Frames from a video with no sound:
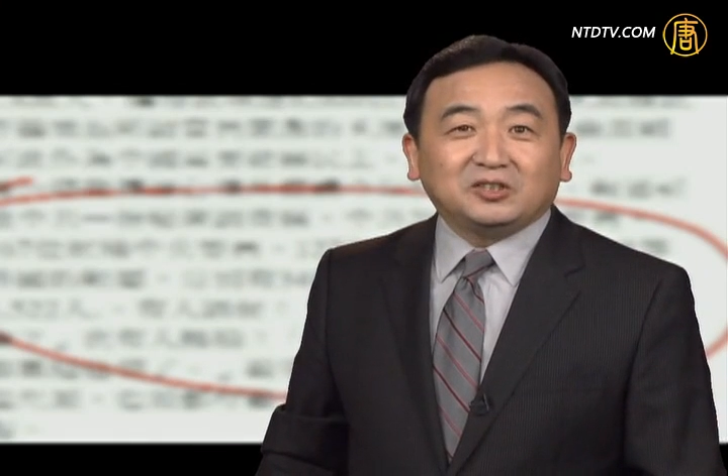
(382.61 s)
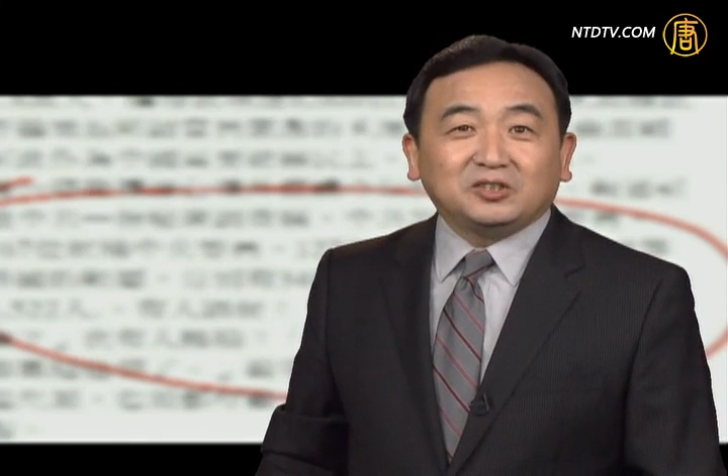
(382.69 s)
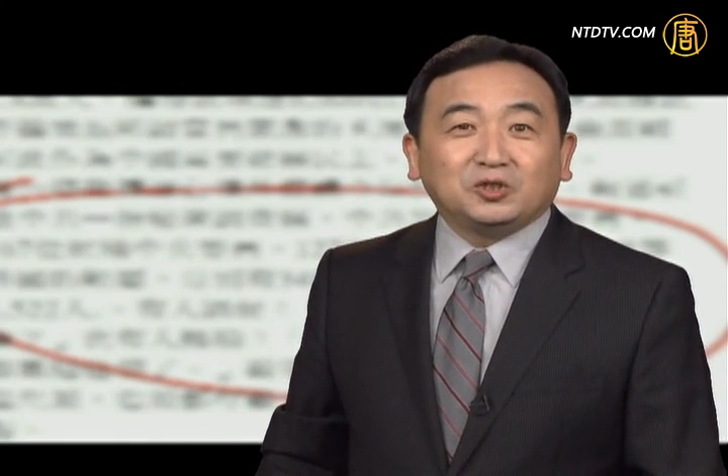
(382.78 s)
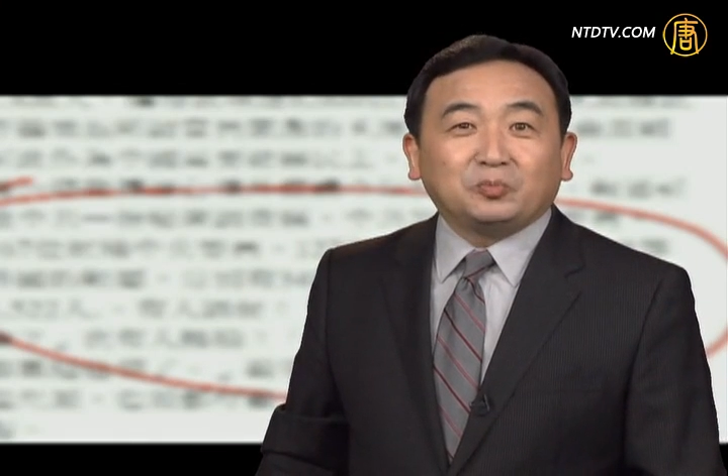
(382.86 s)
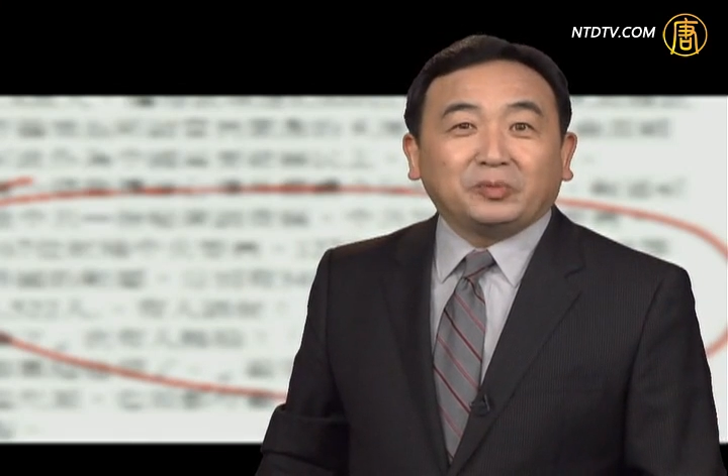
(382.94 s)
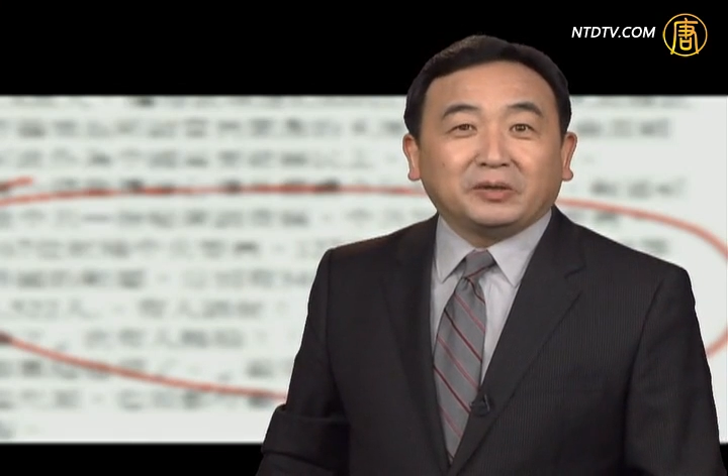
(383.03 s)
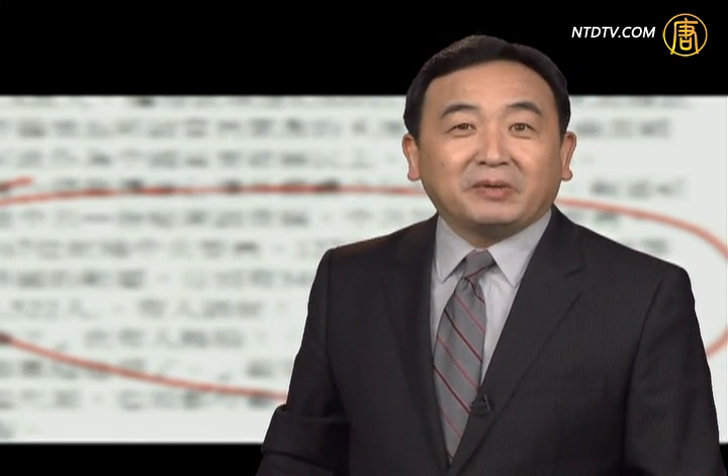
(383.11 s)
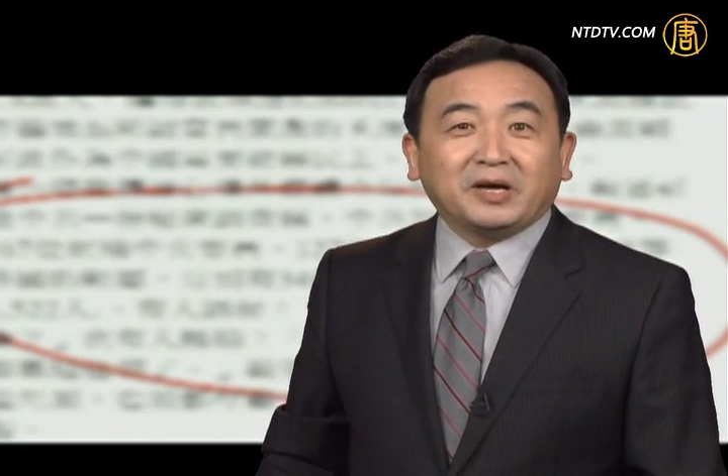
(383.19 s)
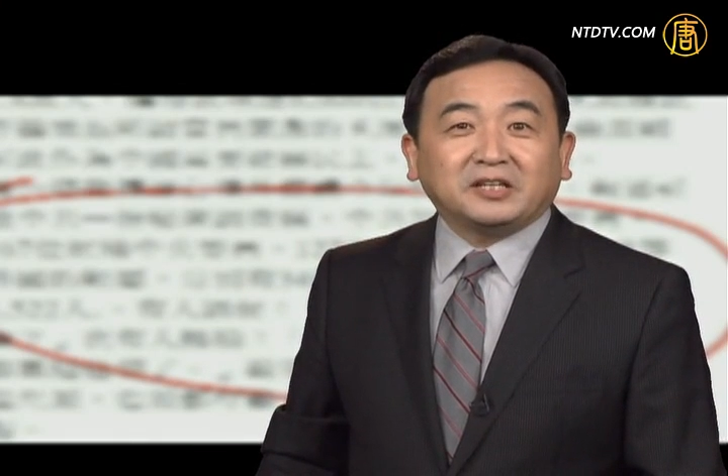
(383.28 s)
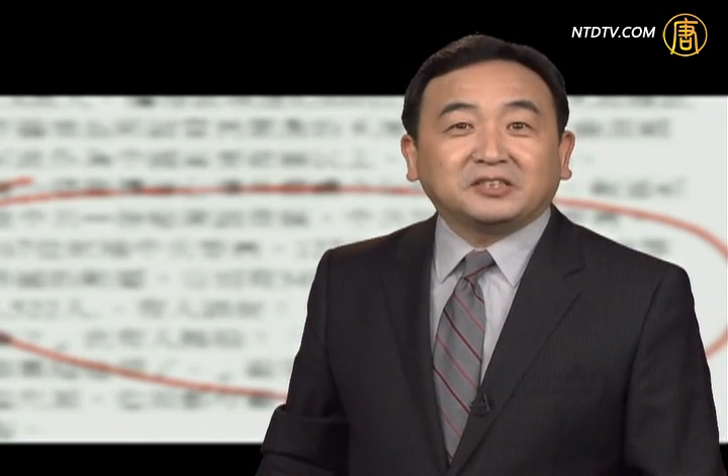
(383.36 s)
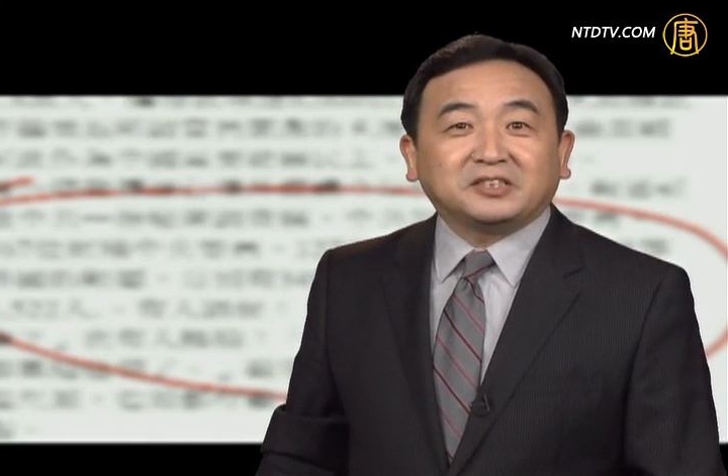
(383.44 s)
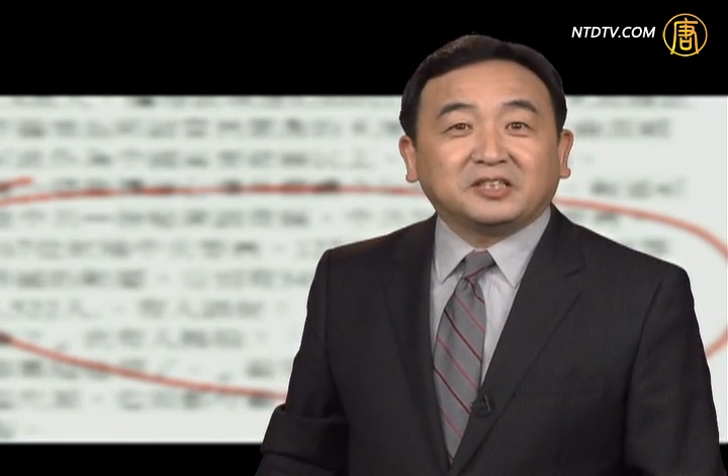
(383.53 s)
就明
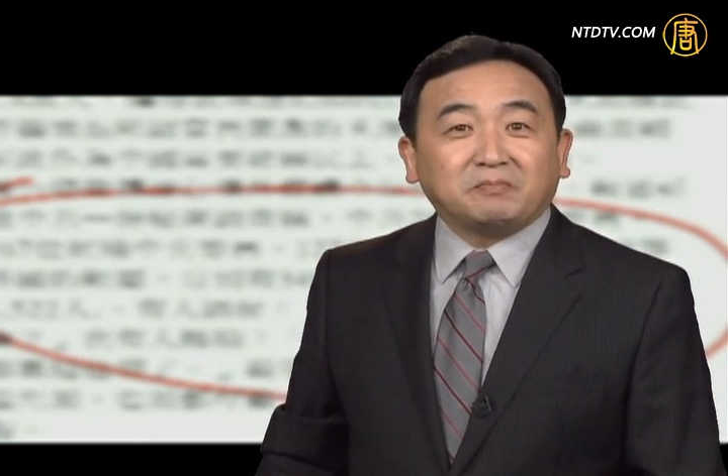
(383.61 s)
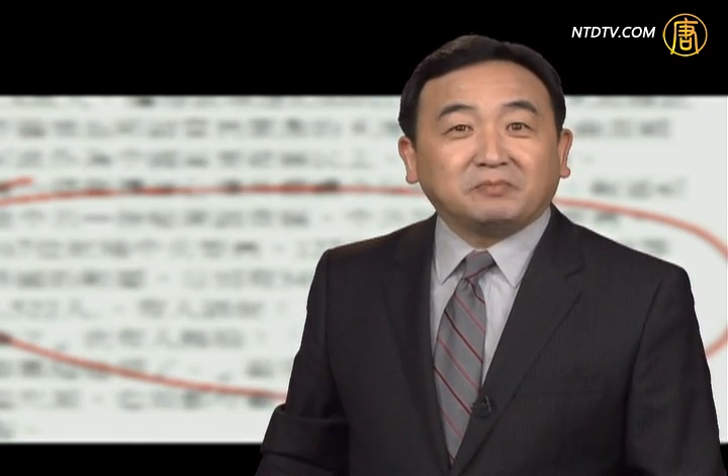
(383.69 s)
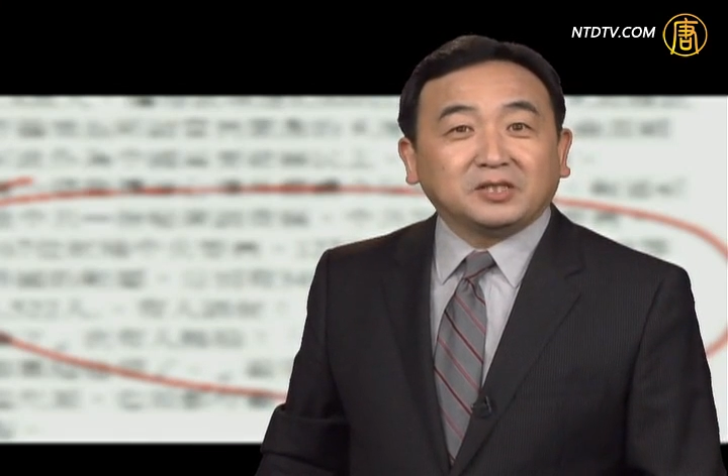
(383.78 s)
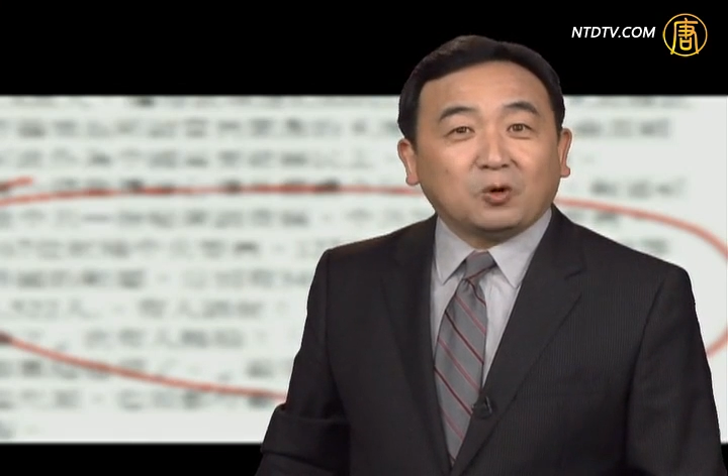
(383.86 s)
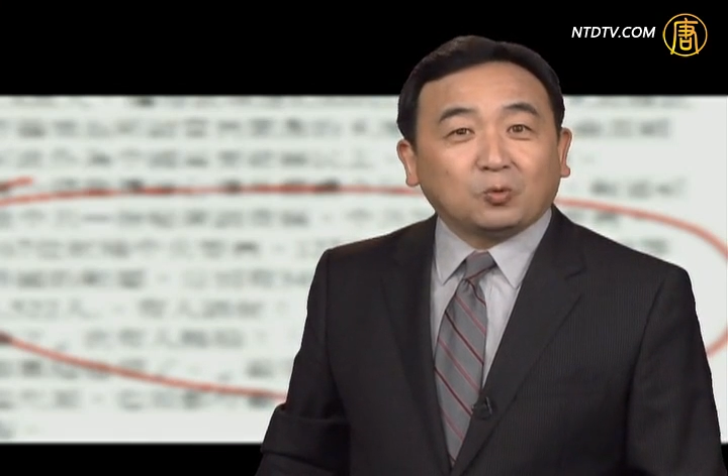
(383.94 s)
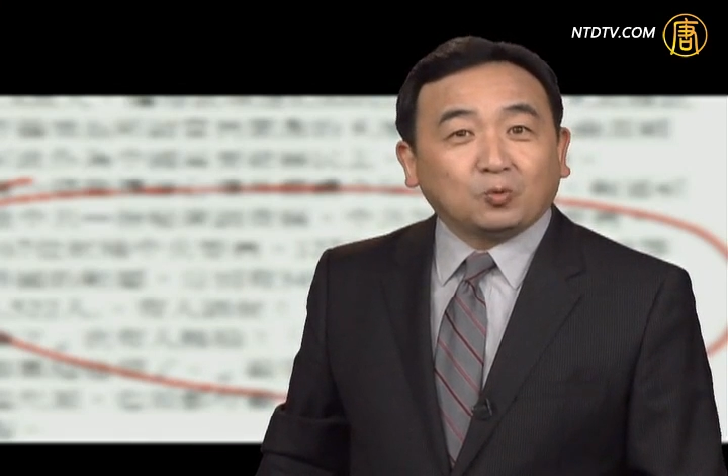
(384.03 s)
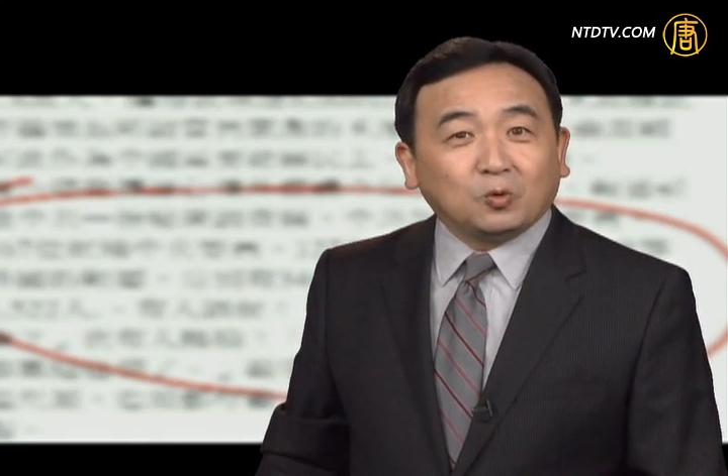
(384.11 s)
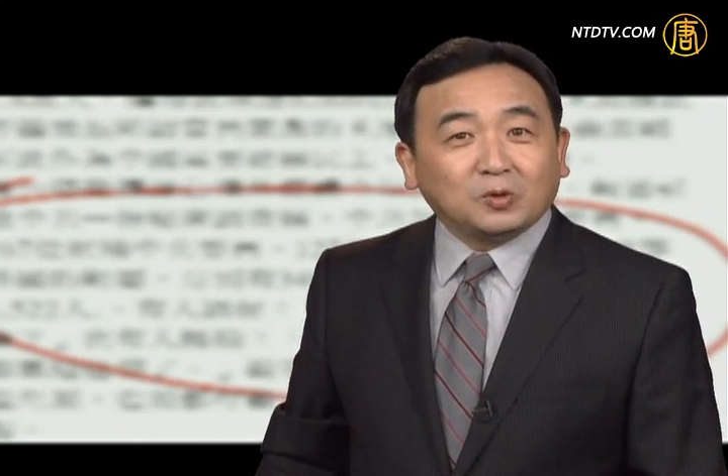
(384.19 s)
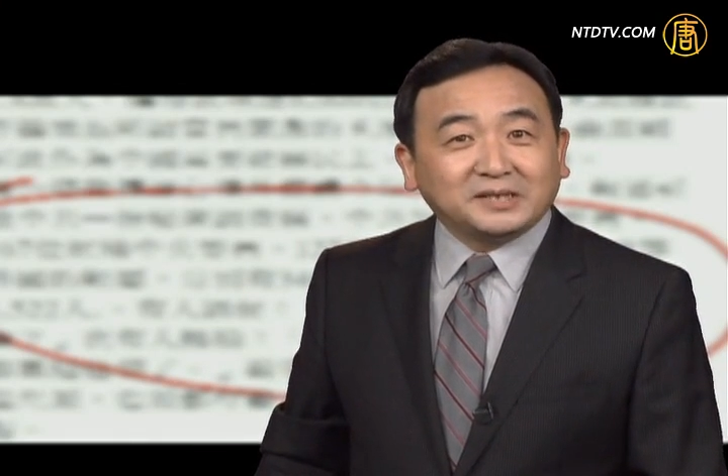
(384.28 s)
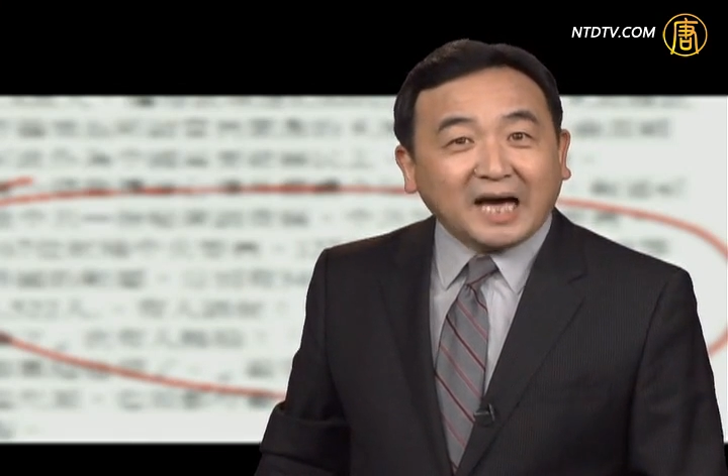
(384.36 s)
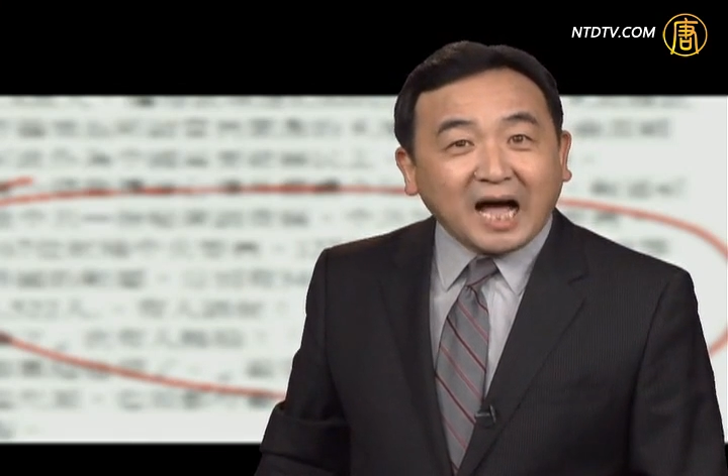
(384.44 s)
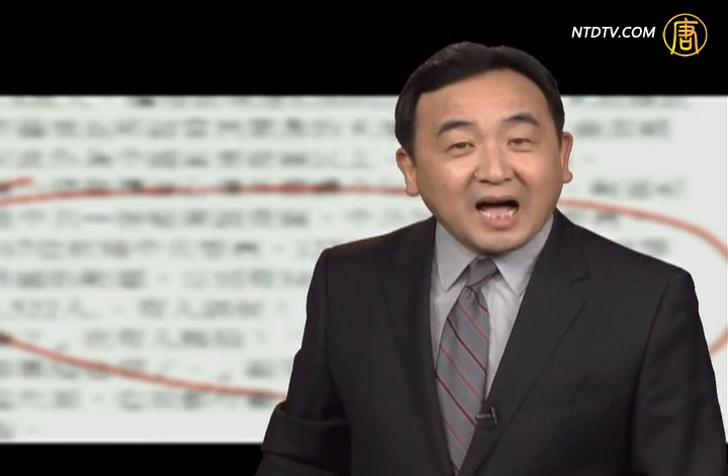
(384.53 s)
白什么叫国
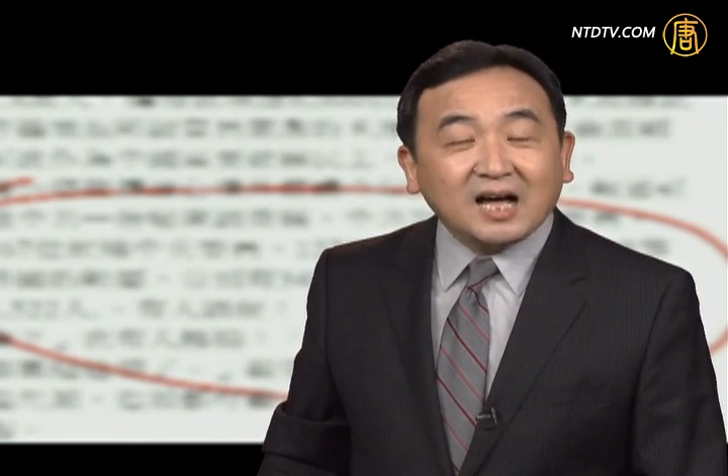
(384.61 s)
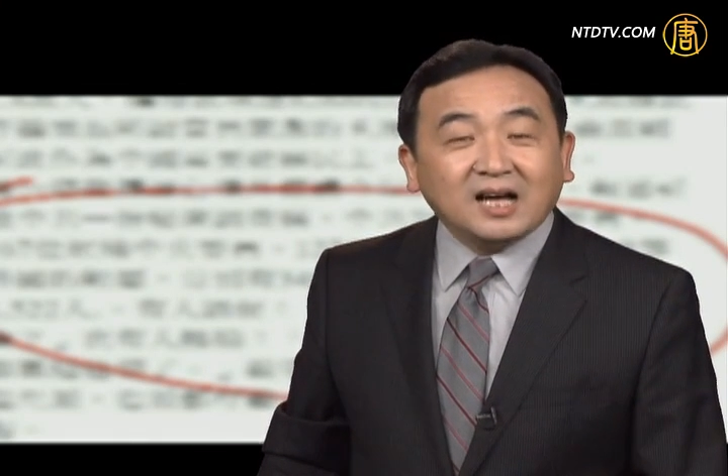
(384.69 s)
家，